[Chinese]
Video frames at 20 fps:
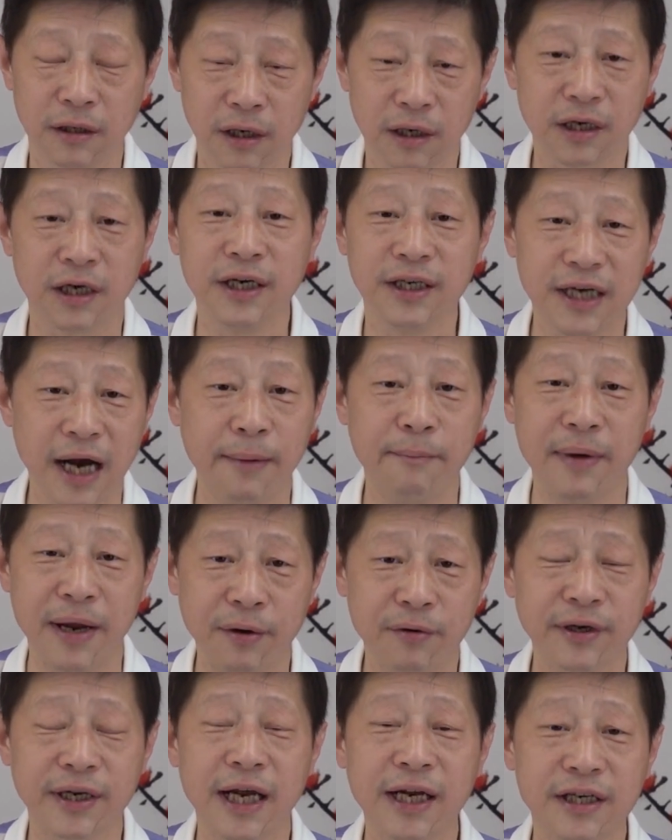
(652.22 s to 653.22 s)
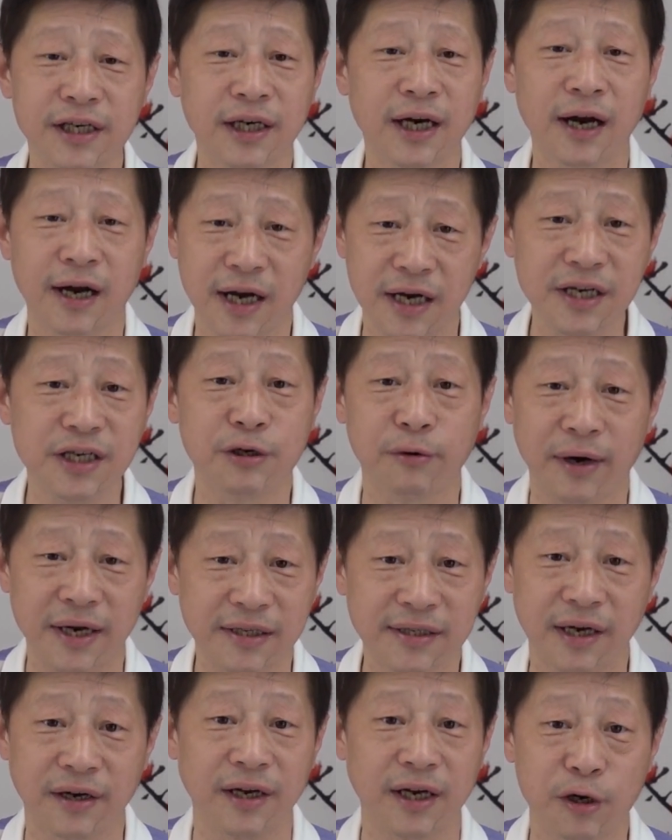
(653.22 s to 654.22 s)
可以讲，美国年轻人很喜欢
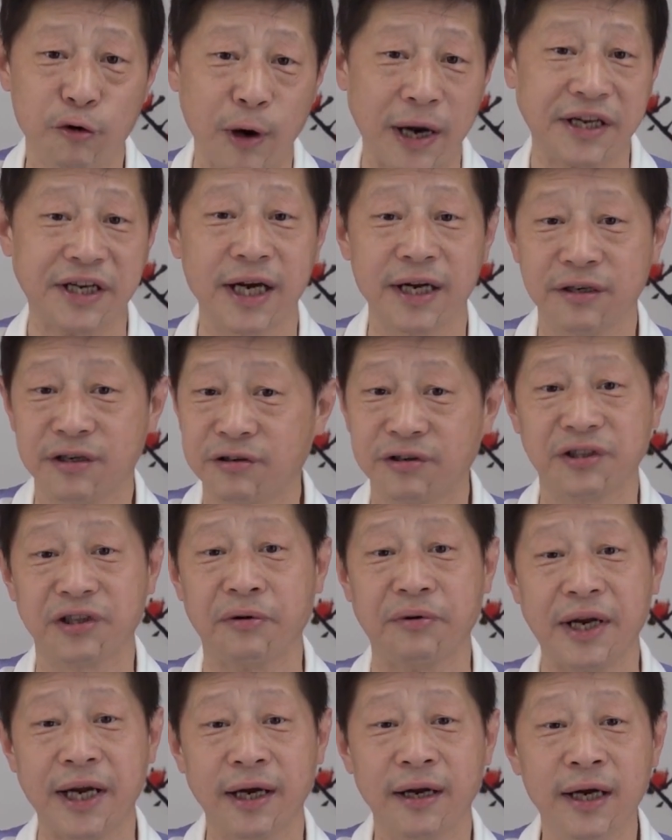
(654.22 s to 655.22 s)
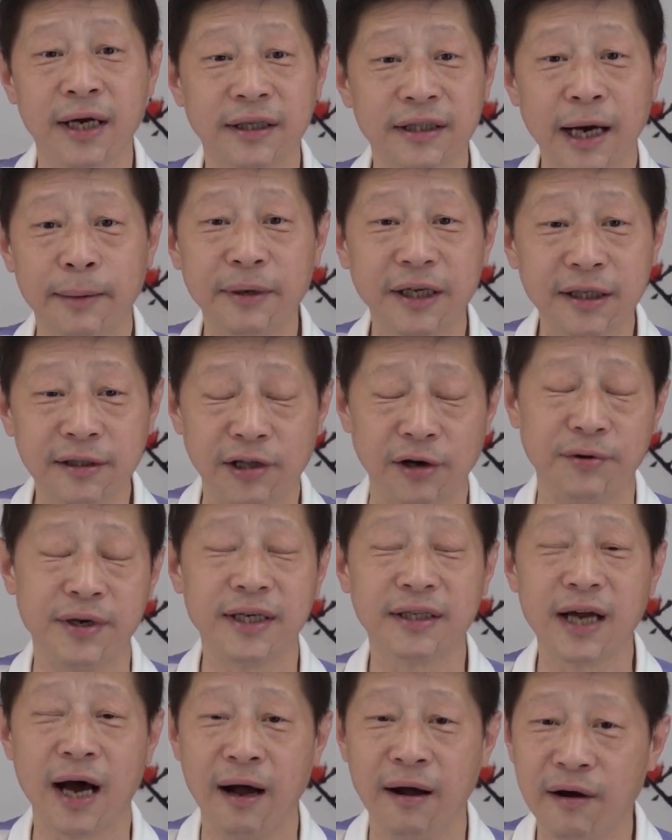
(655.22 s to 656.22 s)
上的一个软件就是抖音，他们在抖
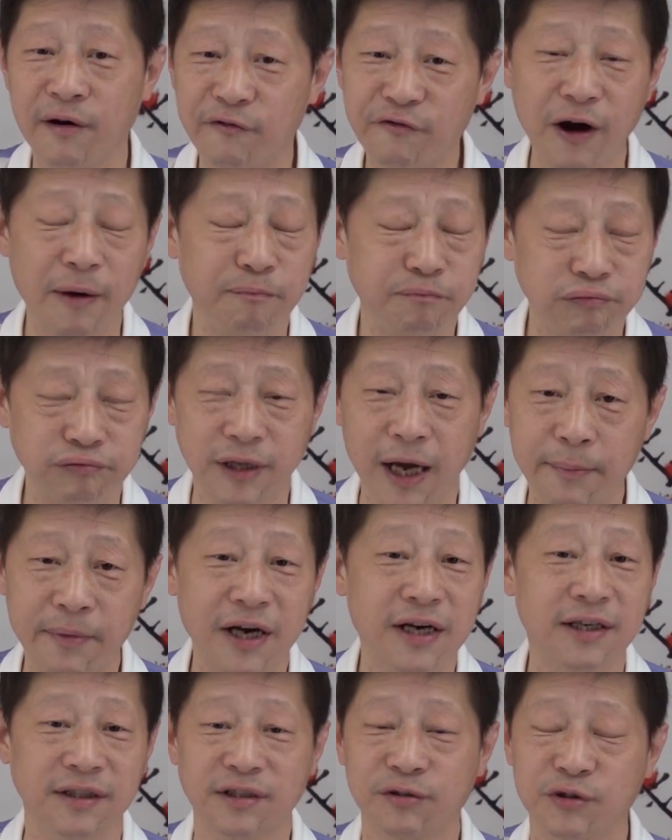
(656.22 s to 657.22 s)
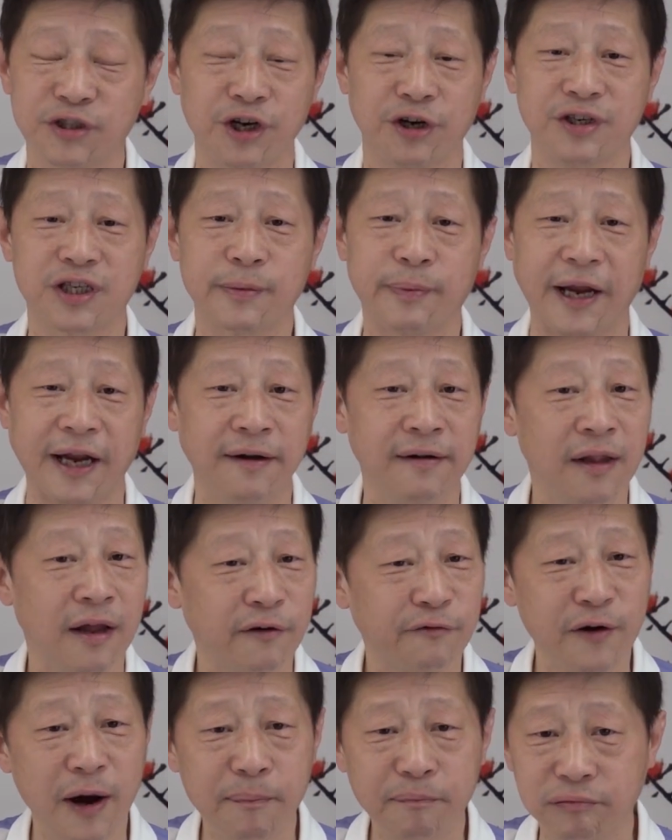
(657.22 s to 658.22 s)
音上发布他们各种小视频，
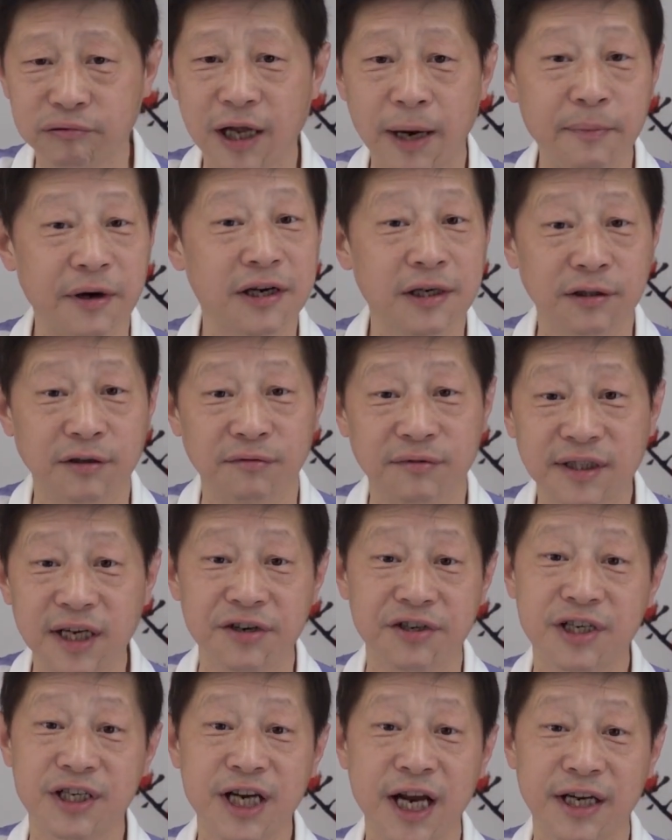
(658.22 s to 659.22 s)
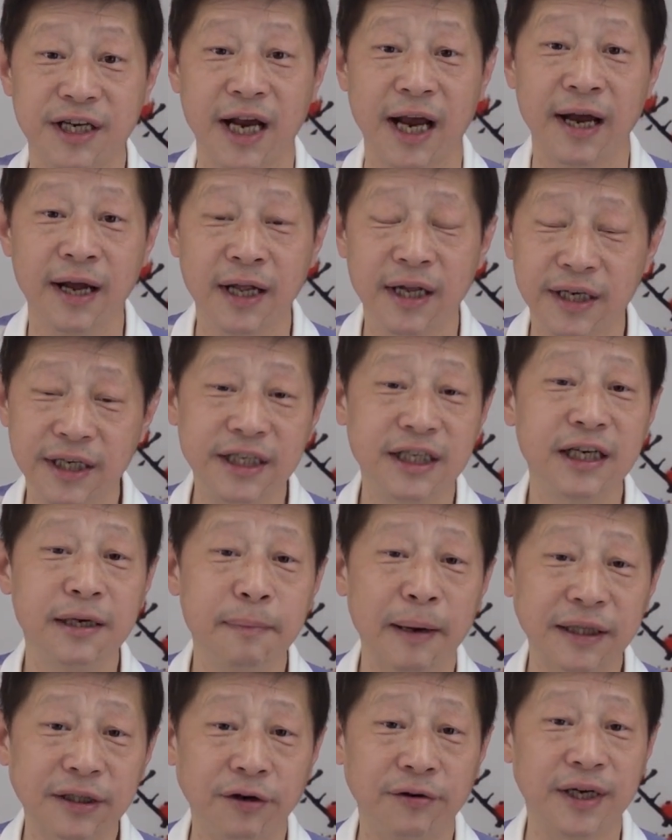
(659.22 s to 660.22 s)
发布他们各种政治见解，已经
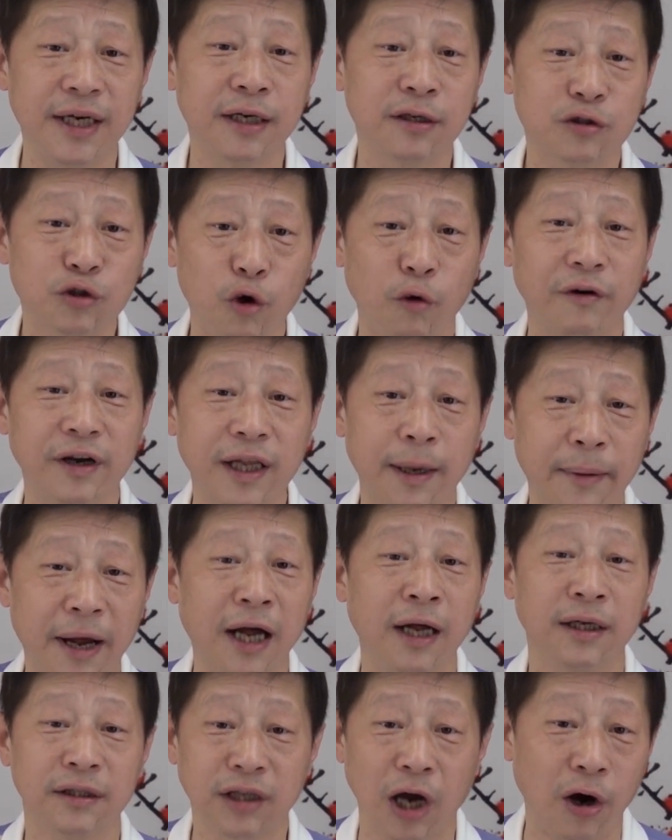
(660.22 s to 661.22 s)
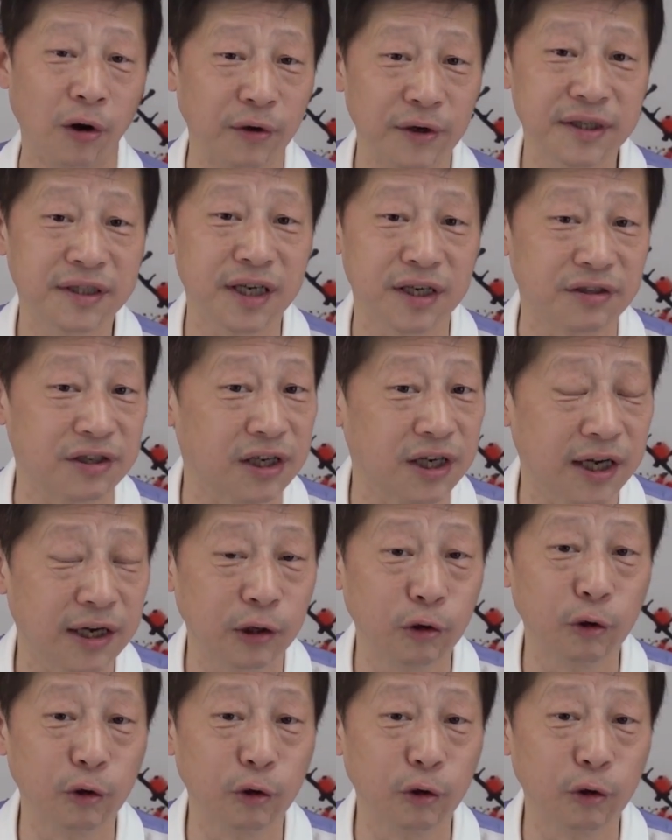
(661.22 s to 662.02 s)
把抖音作为他们讨论政治的一个